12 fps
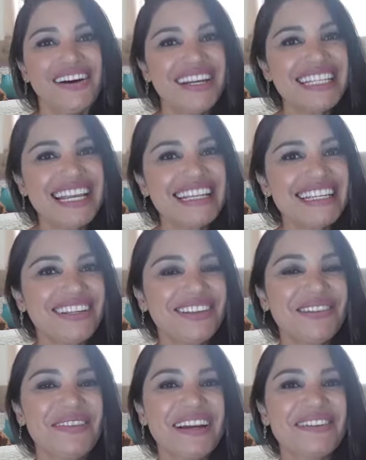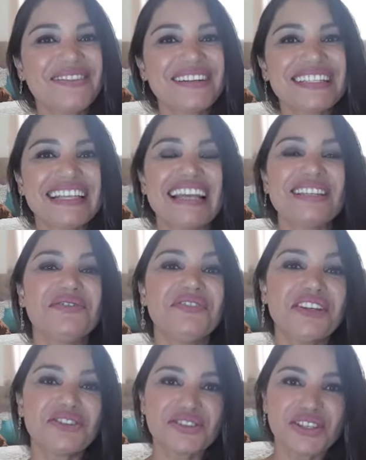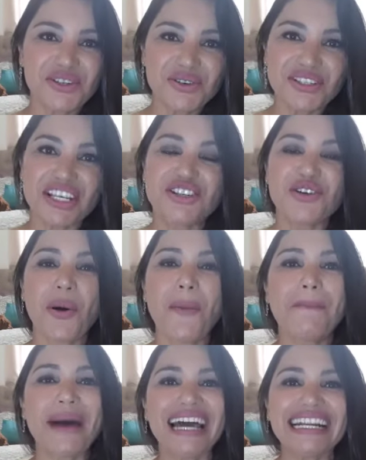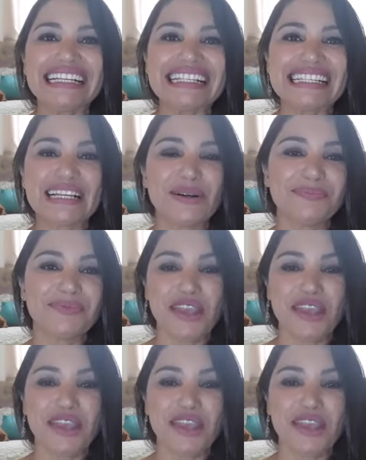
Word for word: Oi, gente, tudo bem com vocês? O vídeo de hoje é de comparação.